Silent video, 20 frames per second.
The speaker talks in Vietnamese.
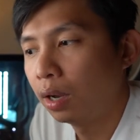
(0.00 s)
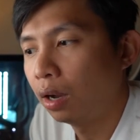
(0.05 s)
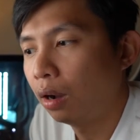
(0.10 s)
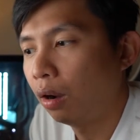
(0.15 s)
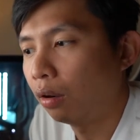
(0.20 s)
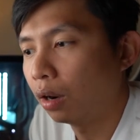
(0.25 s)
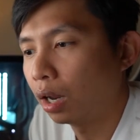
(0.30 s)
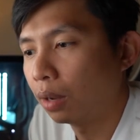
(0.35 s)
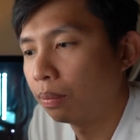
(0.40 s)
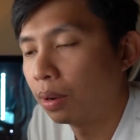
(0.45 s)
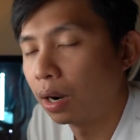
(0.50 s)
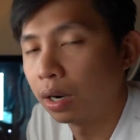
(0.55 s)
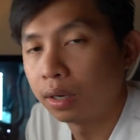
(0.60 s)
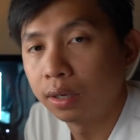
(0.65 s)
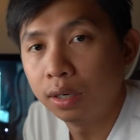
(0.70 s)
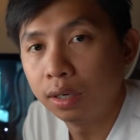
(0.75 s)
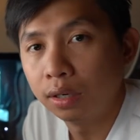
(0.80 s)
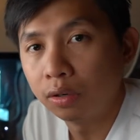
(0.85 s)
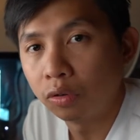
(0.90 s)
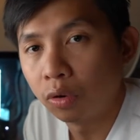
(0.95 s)
hoặc là
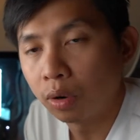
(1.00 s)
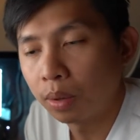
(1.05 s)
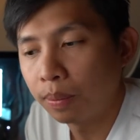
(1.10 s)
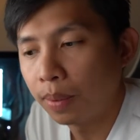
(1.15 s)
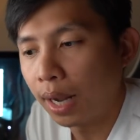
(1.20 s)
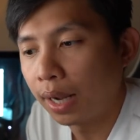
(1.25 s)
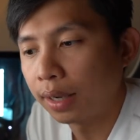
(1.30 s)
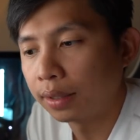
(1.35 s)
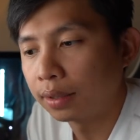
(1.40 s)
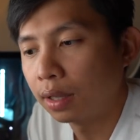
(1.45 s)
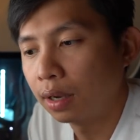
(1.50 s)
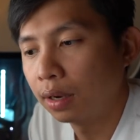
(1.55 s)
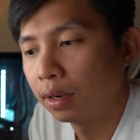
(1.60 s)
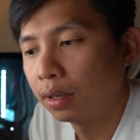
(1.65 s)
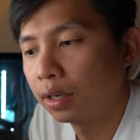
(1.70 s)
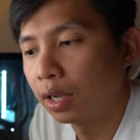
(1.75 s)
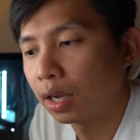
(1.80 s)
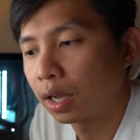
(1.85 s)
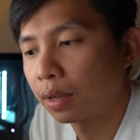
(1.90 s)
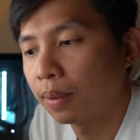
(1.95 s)
partner của các bạn tới
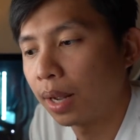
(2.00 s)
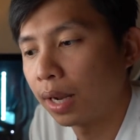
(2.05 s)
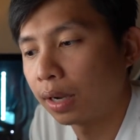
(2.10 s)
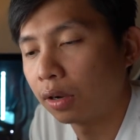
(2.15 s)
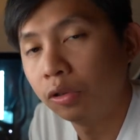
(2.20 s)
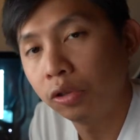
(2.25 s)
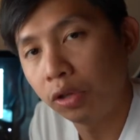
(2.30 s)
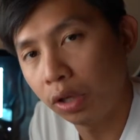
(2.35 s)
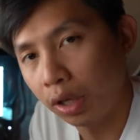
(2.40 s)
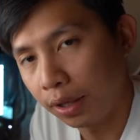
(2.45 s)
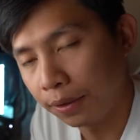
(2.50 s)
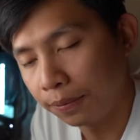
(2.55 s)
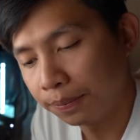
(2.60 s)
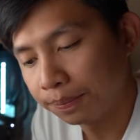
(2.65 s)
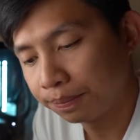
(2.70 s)
để các bạn nói chuyện